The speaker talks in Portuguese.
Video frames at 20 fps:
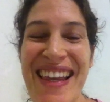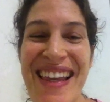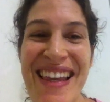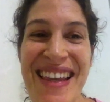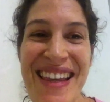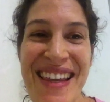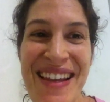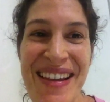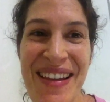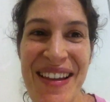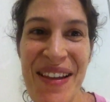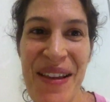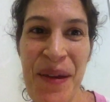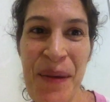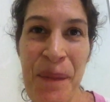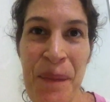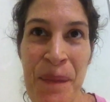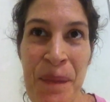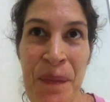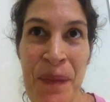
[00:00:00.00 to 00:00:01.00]

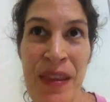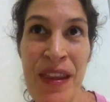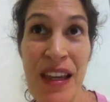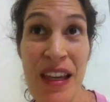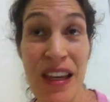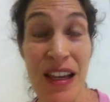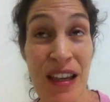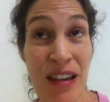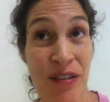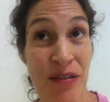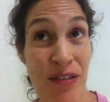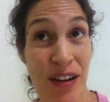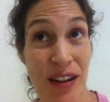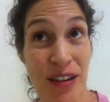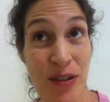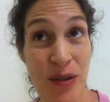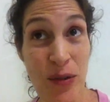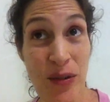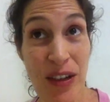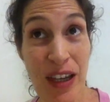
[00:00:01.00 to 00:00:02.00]
E e
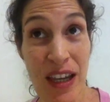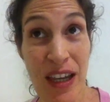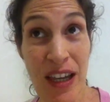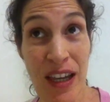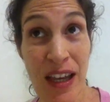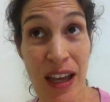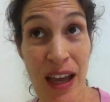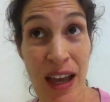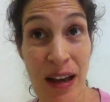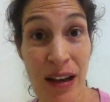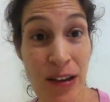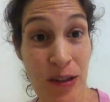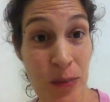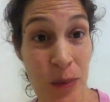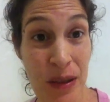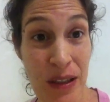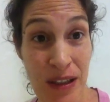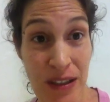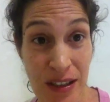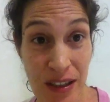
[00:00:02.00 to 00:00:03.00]
faz com que elas
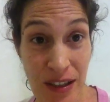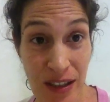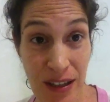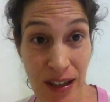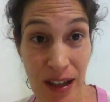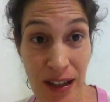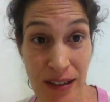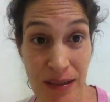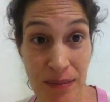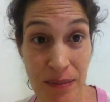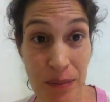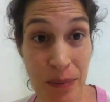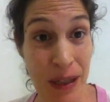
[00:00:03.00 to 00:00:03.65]
podem se tornar